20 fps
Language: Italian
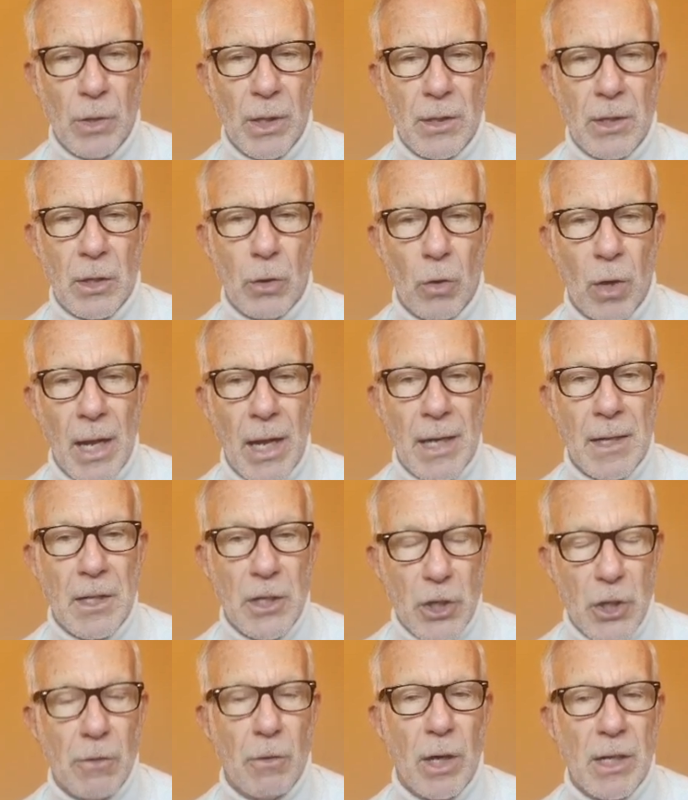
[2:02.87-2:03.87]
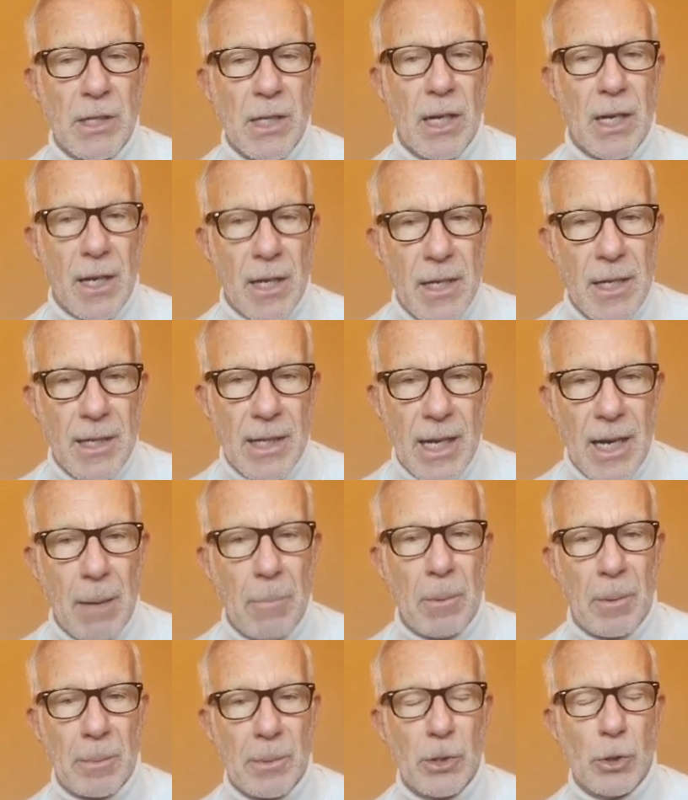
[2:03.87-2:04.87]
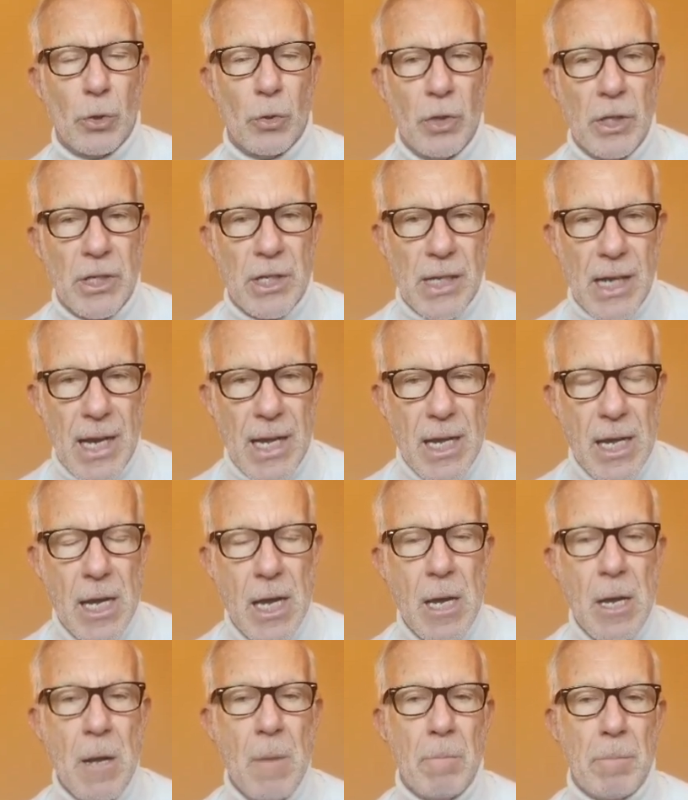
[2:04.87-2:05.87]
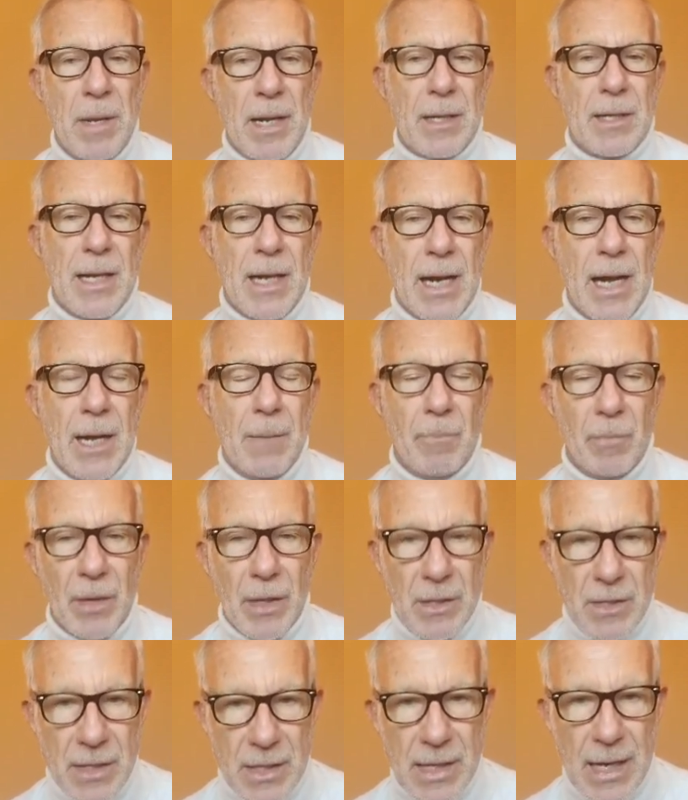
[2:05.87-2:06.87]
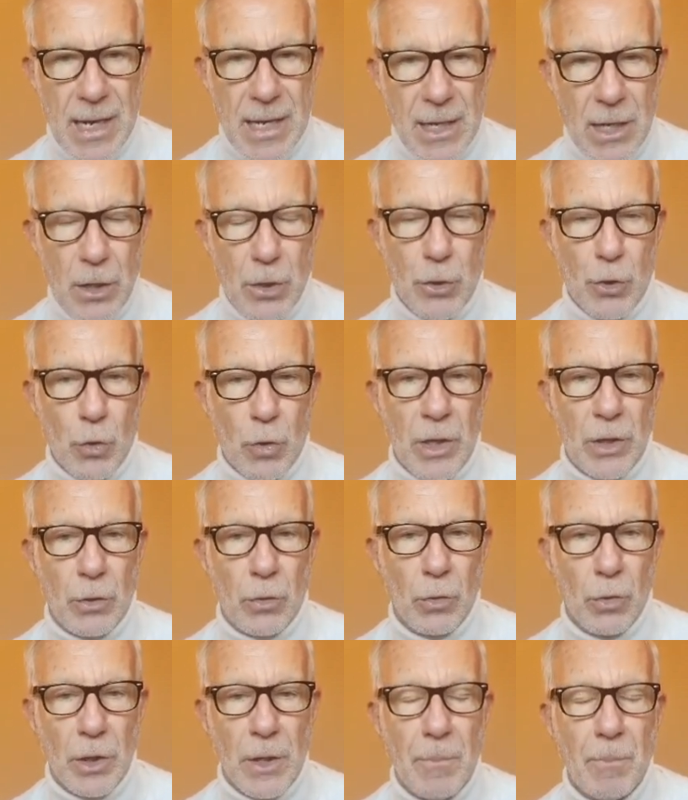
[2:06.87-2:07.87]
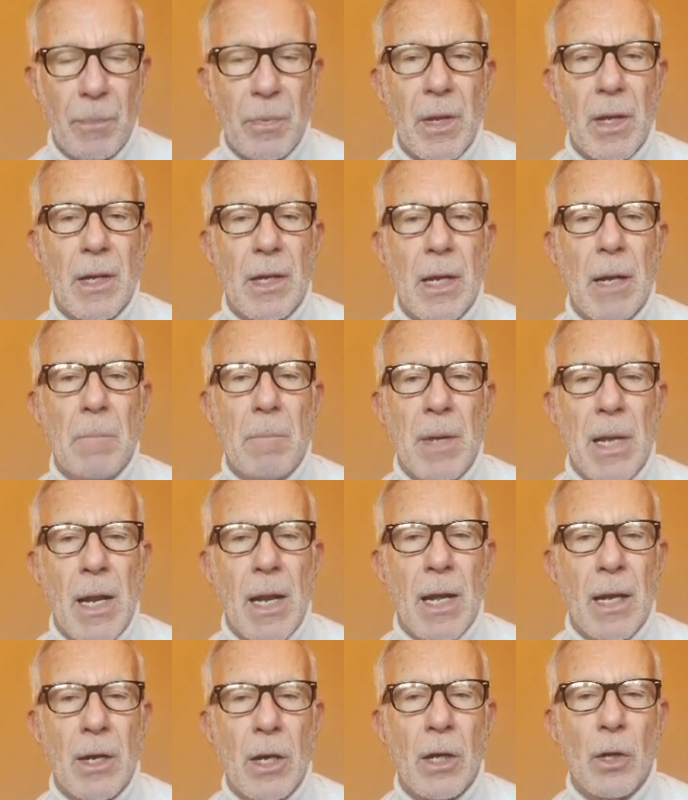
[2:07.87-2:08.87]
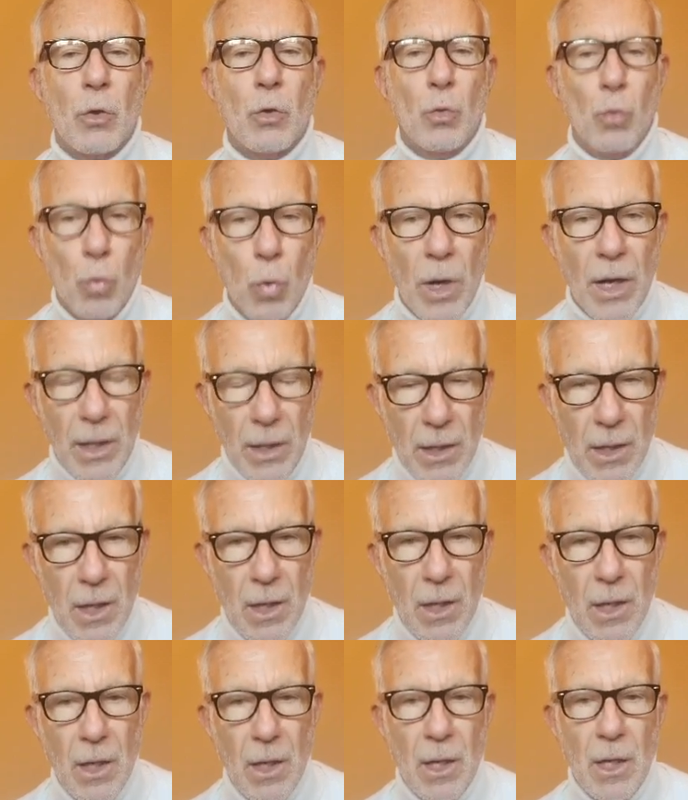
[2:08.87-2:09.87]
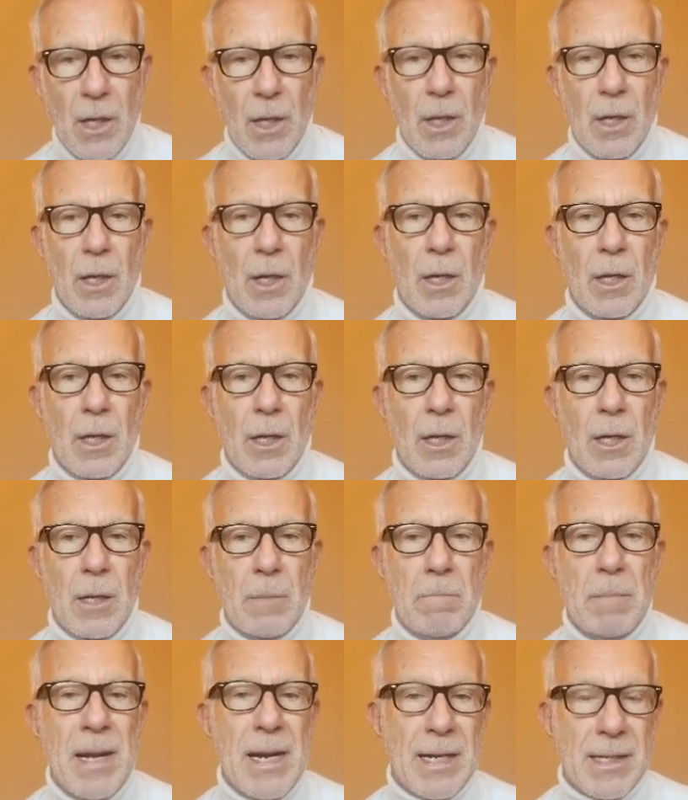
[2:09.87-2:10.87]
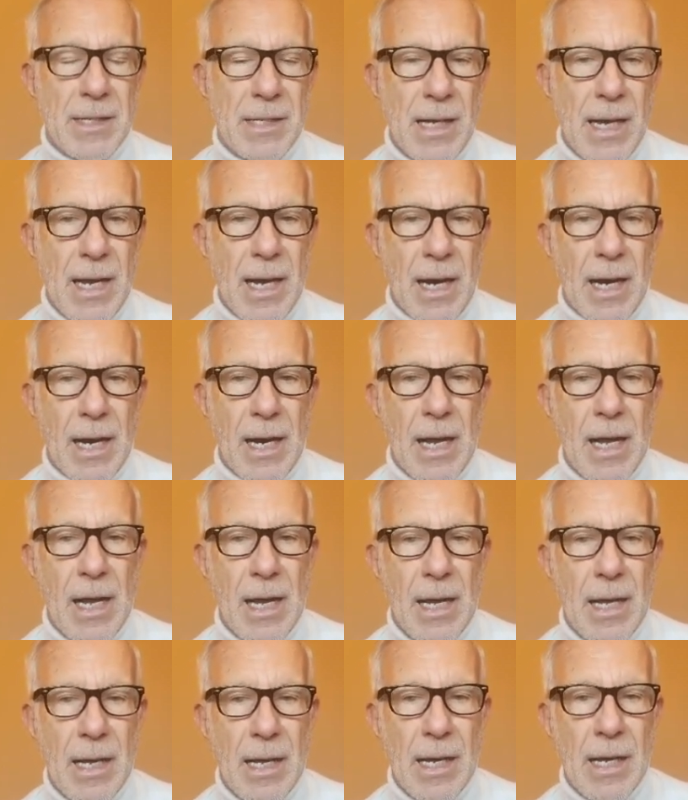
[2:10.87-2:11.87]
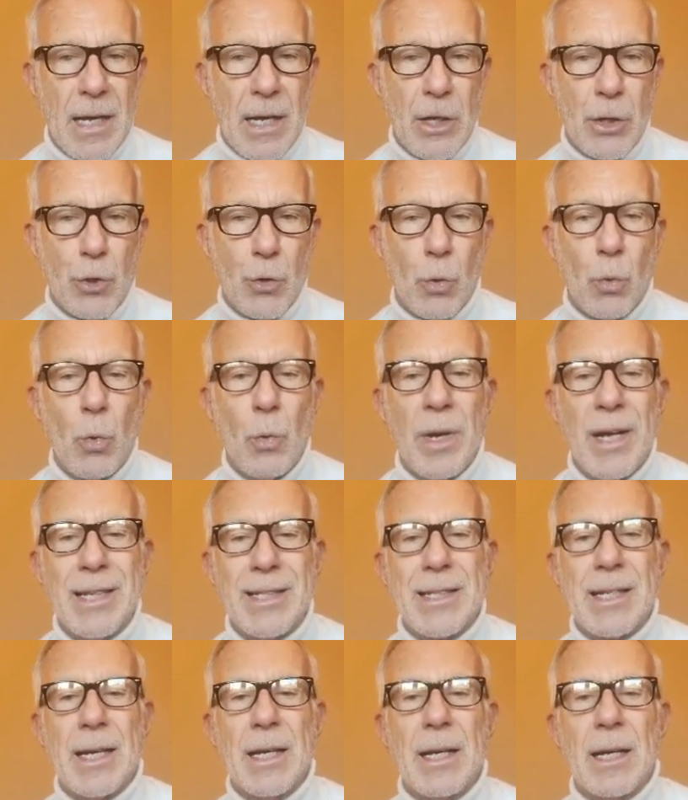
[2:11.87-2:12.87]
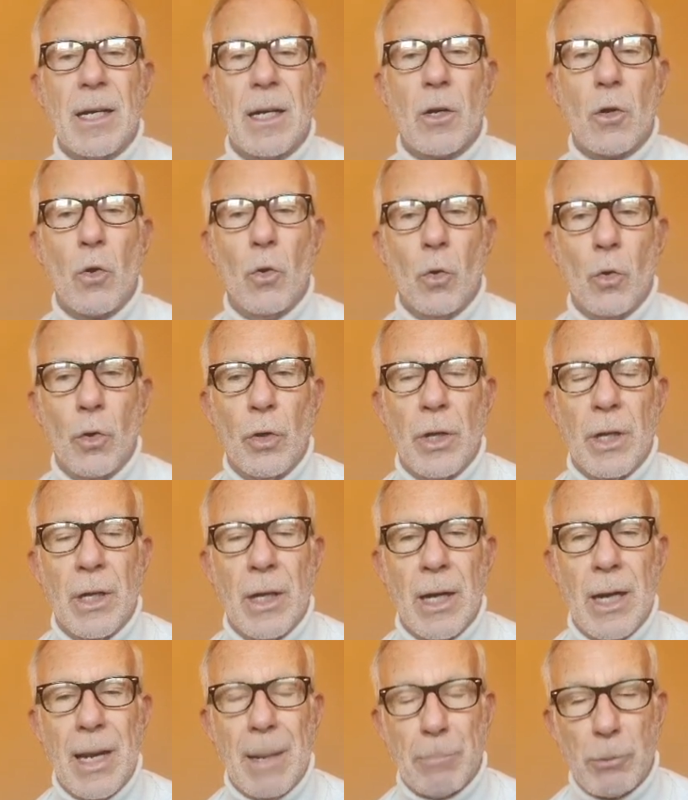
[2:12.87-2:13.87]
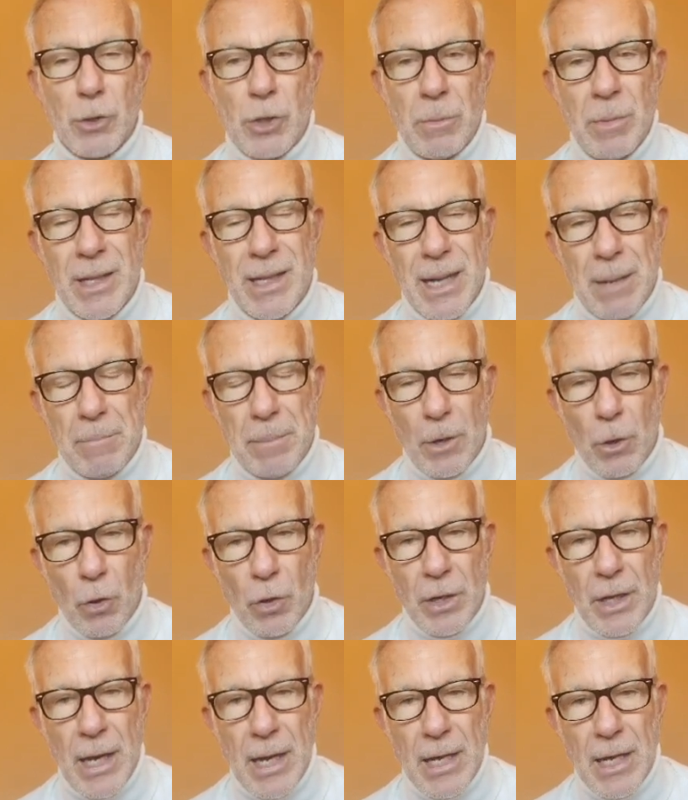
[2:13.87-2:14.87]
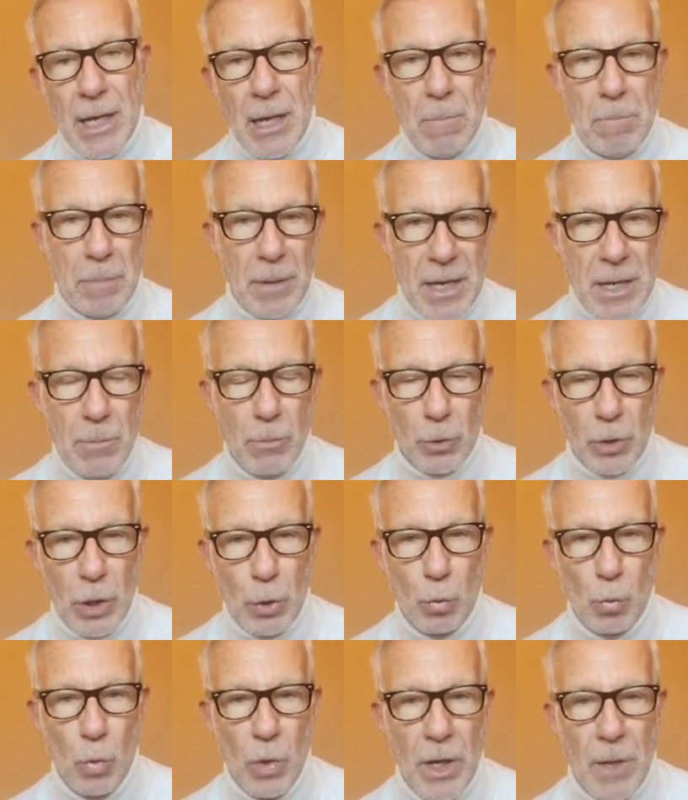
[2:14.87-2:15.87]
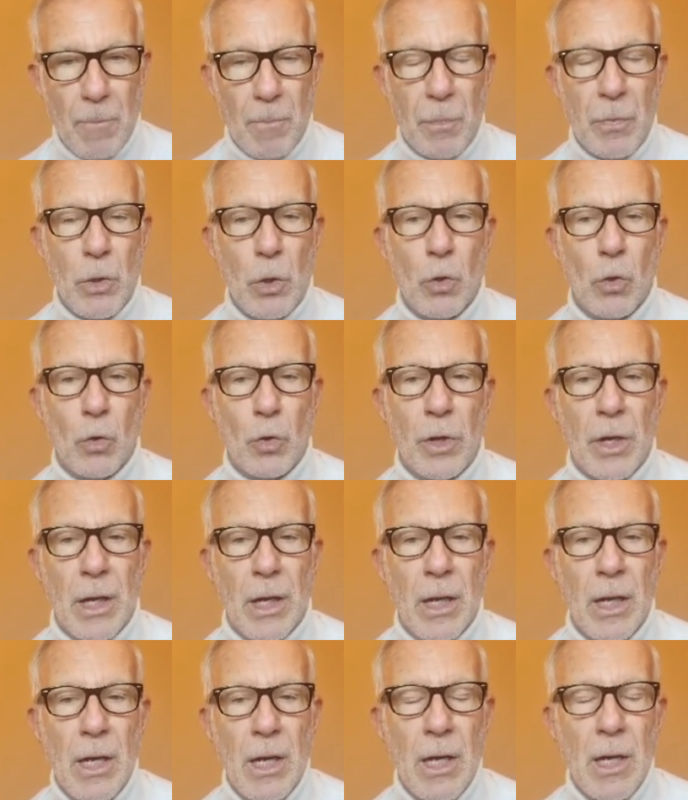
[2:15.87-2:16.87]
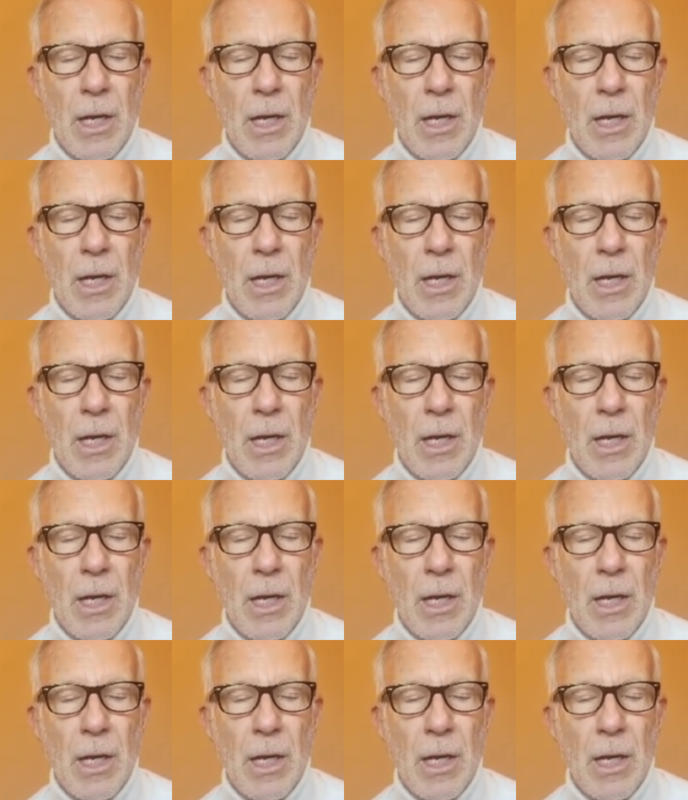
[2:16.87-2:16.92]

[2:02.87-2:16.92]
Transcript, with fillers: da titolari. Dicevo, la Salernitana a proposito di 6 perderà 6 giocatori, il Milan 2, eh, Benasser e Ciucueze, con la possibilità però che il primo dei due non